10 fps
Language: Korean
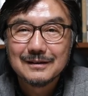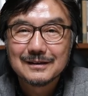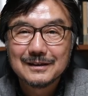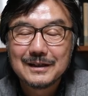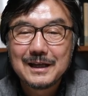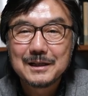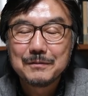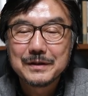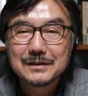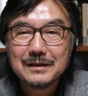그런 아이들에
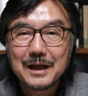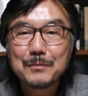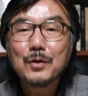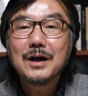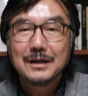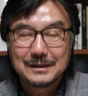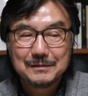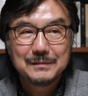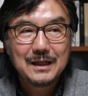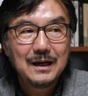비해서는 행복한 것
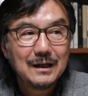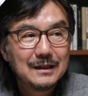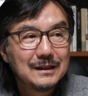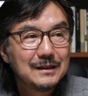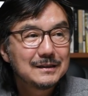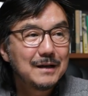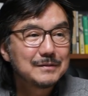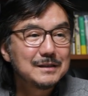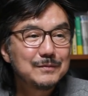같습니다. 다음 사진